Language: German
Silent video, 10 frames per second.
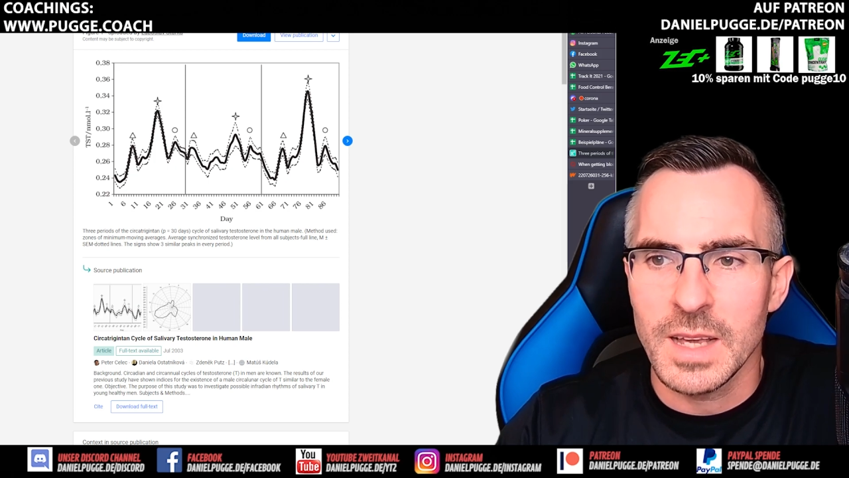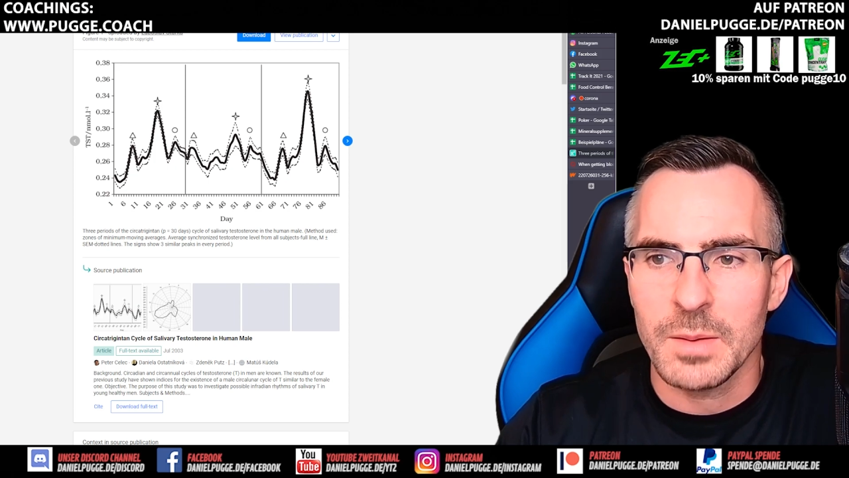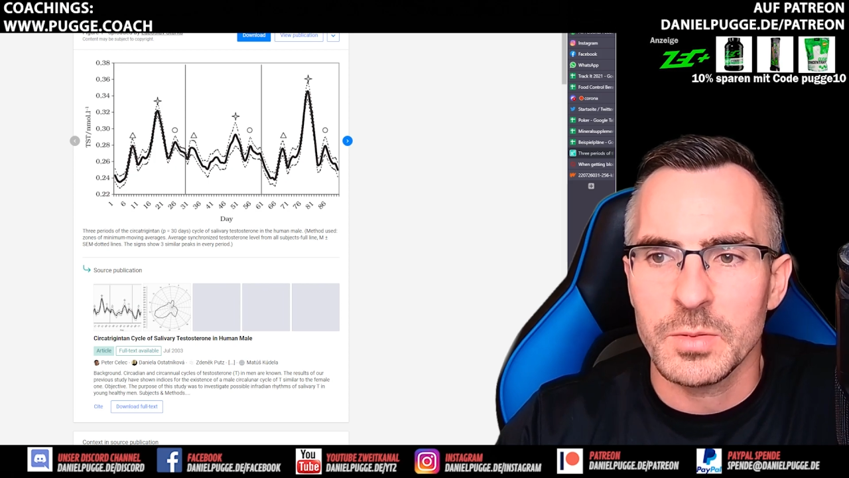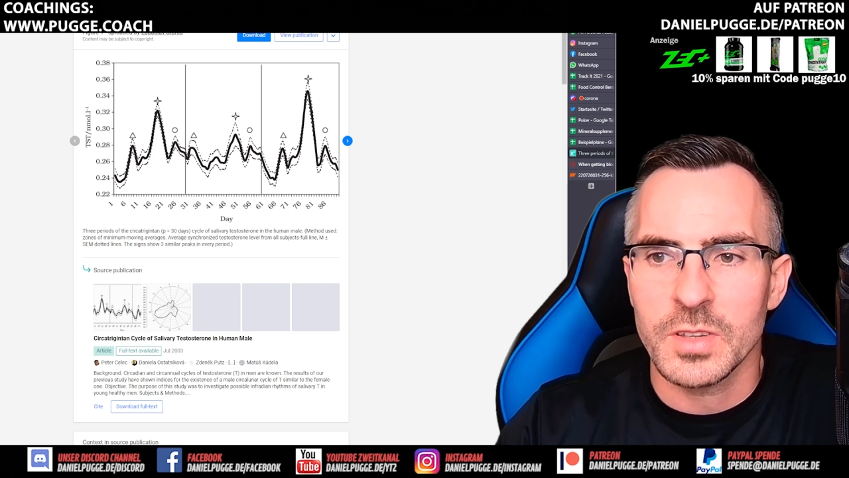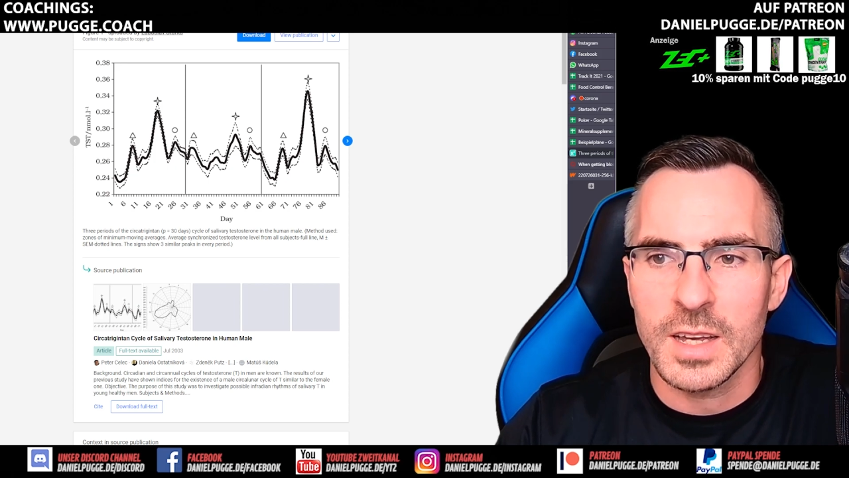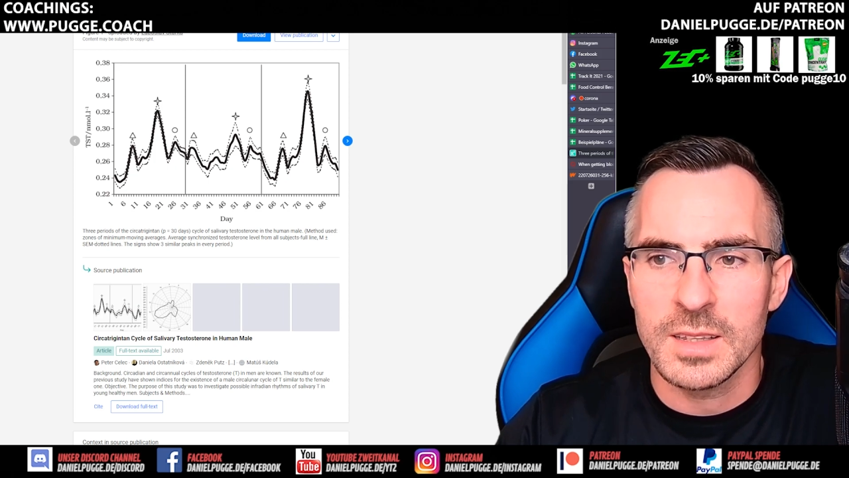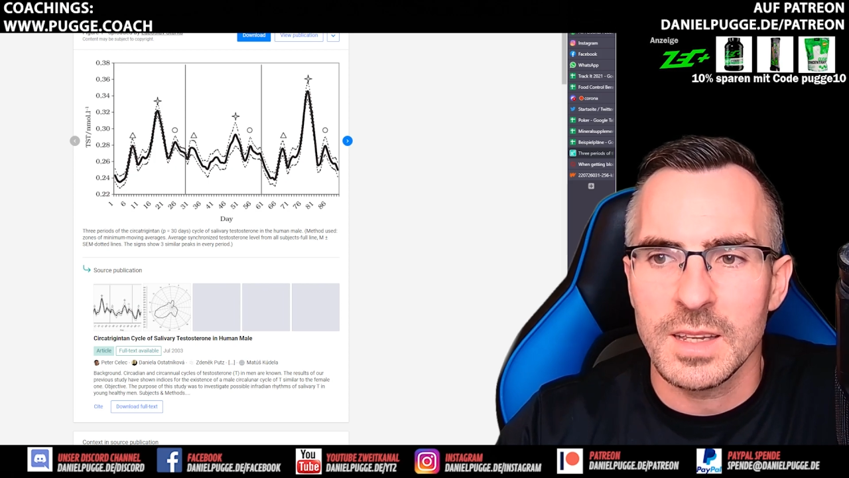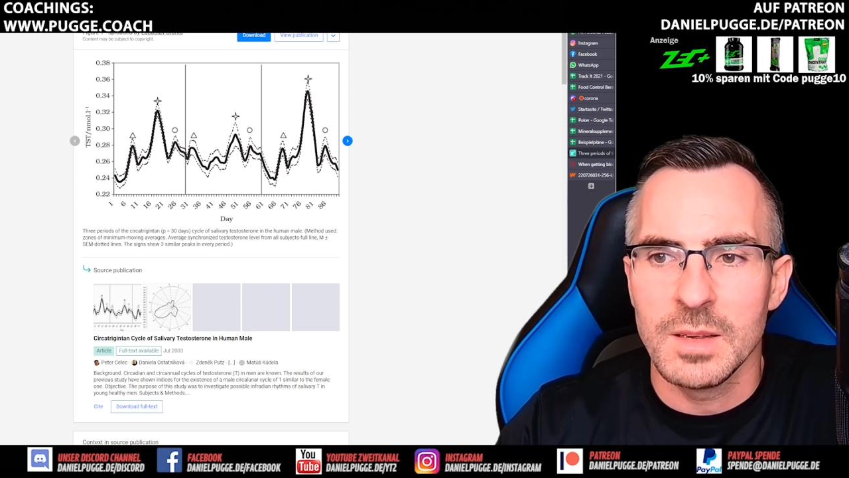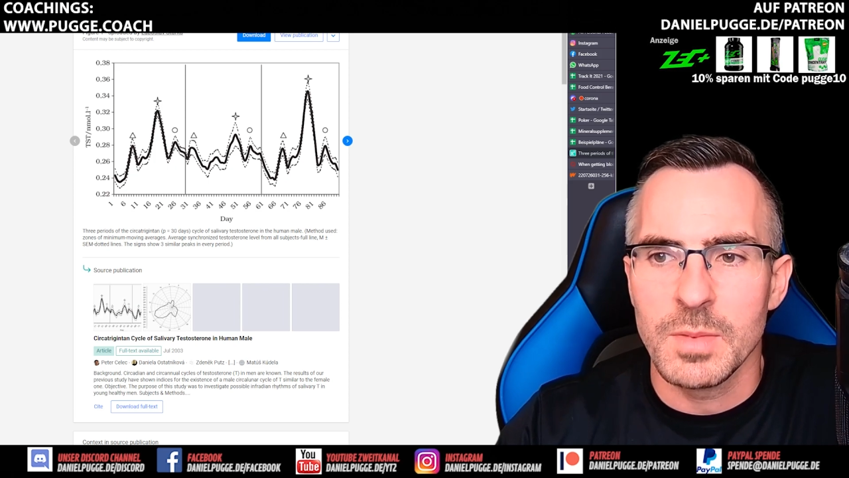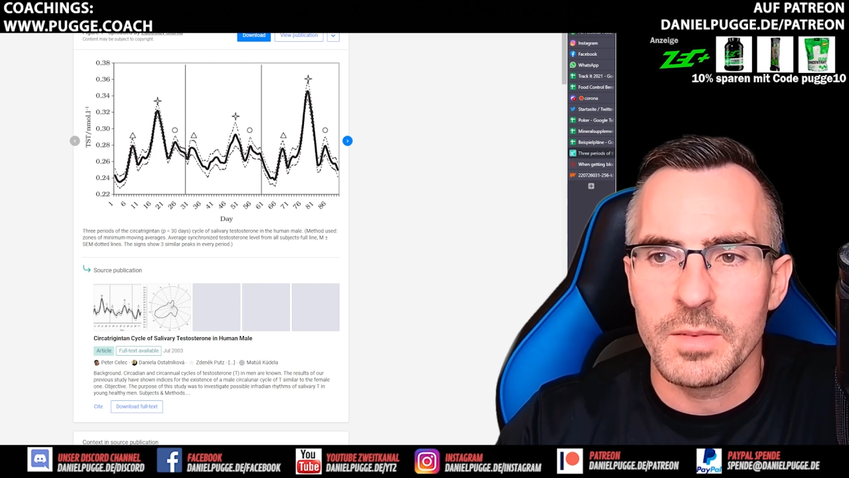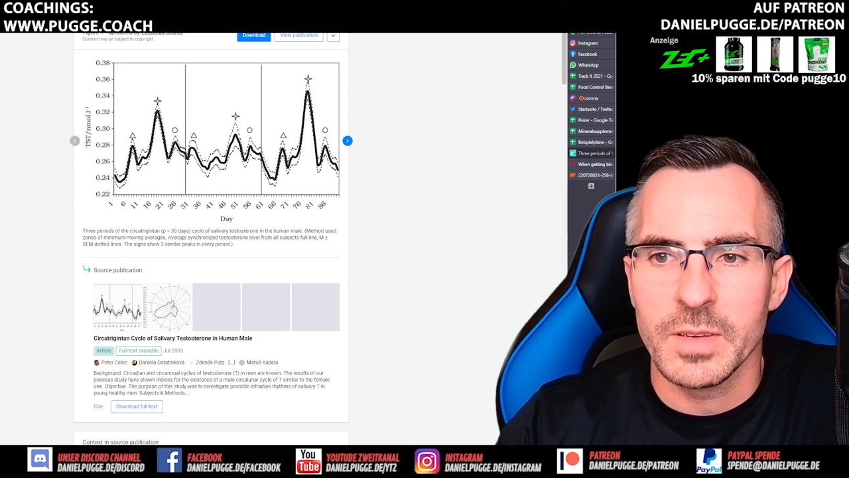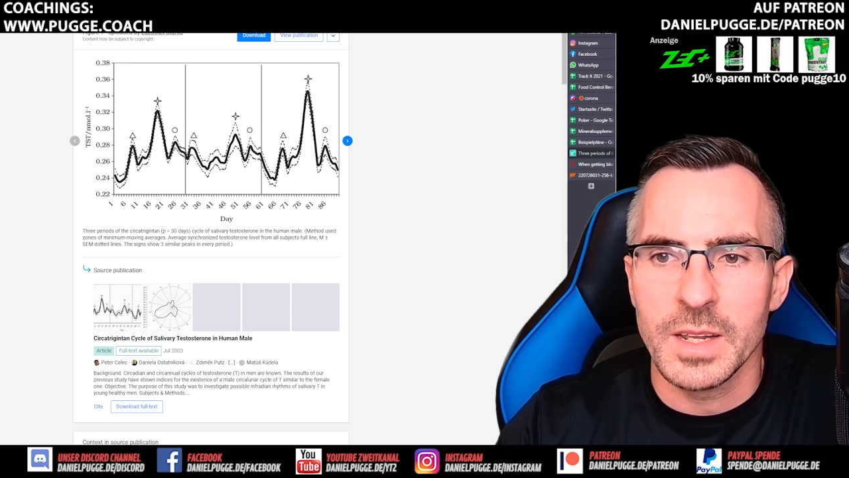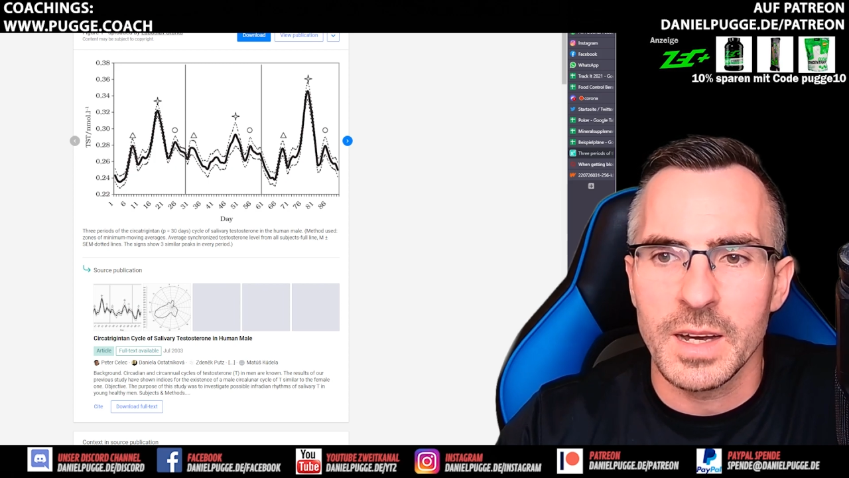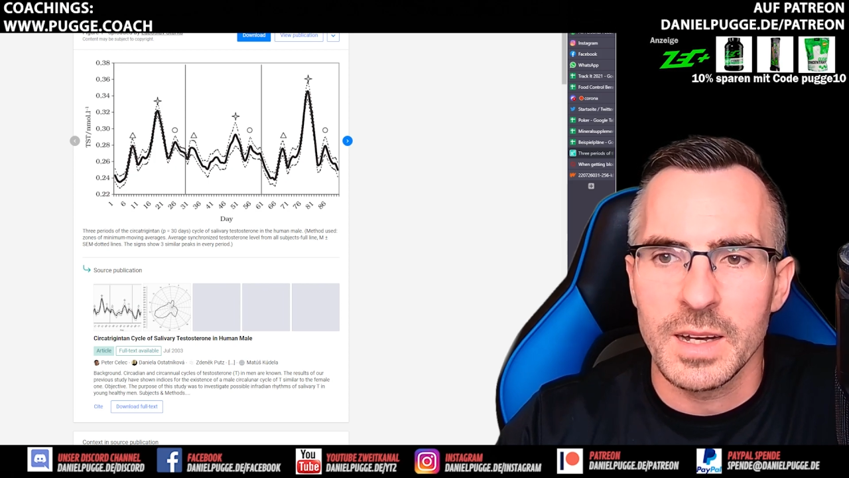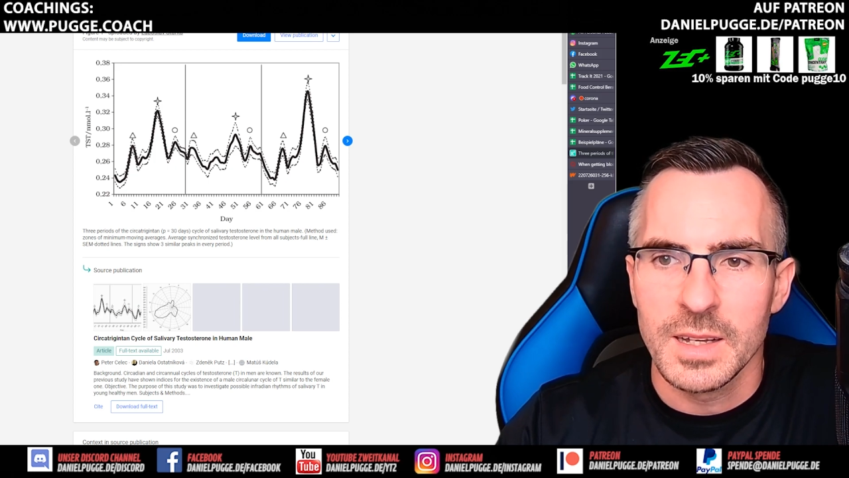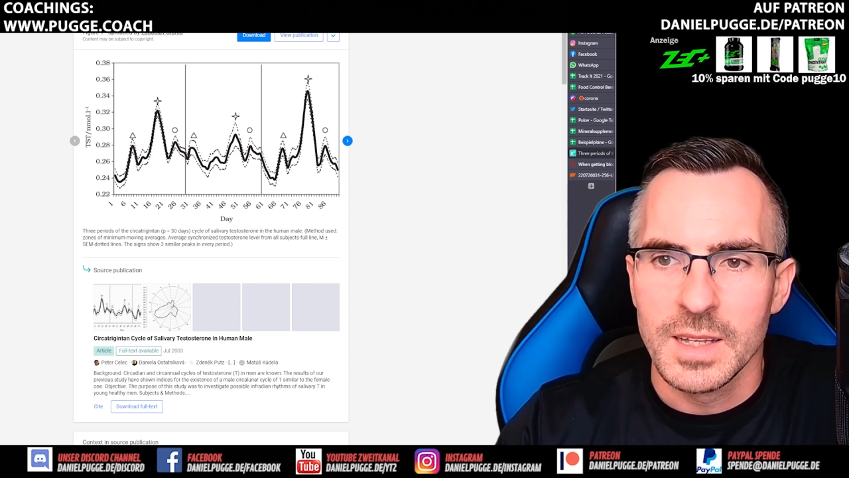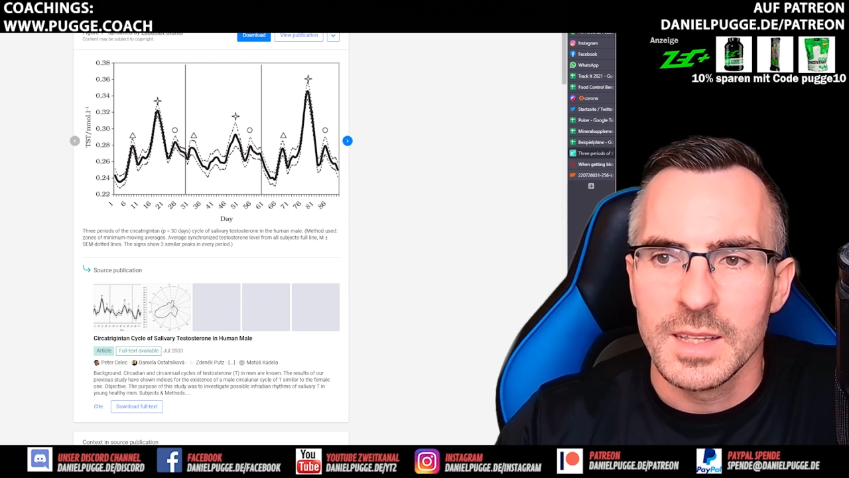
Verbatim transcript: Abstand immer wieder